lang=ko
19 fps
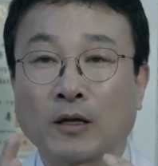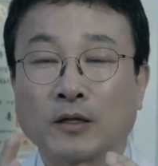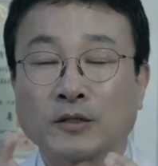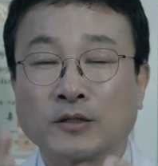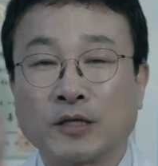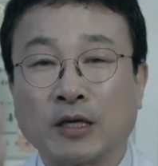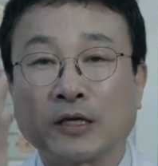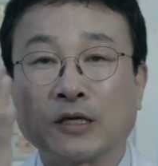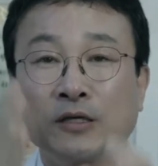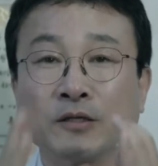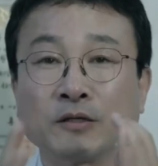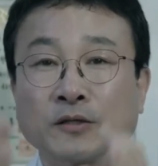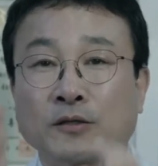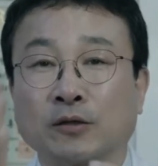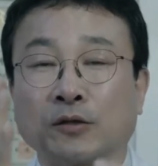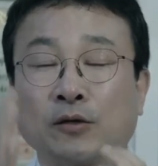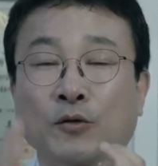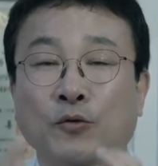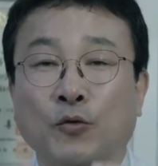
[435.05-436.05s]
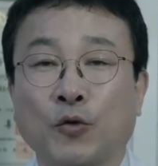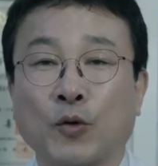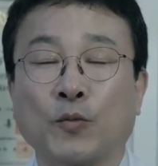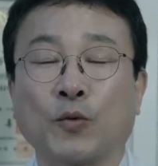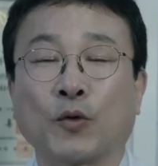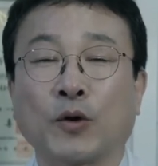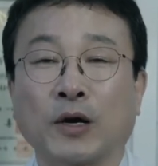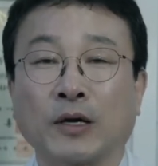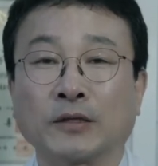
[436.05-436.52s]
제 기능을
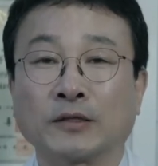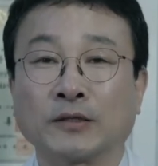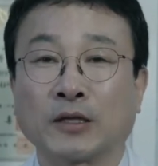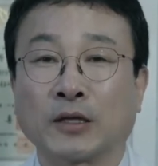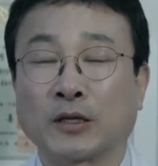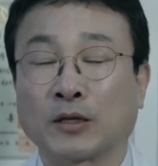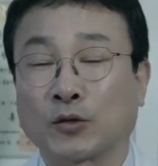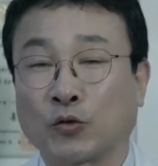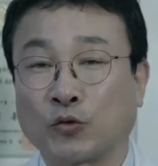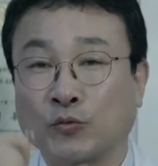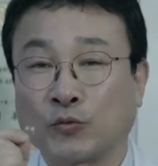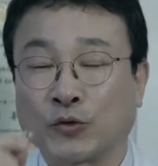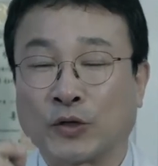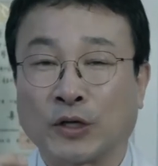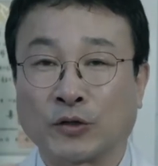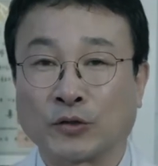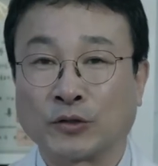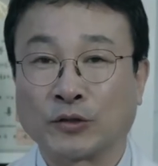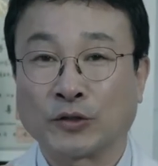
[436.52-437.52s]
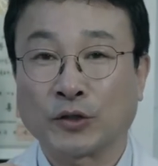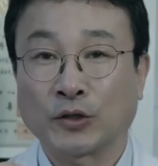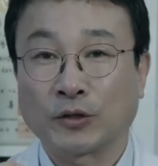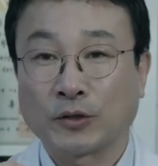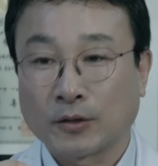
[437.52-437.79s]
회복하는 데 도움이 되거든요.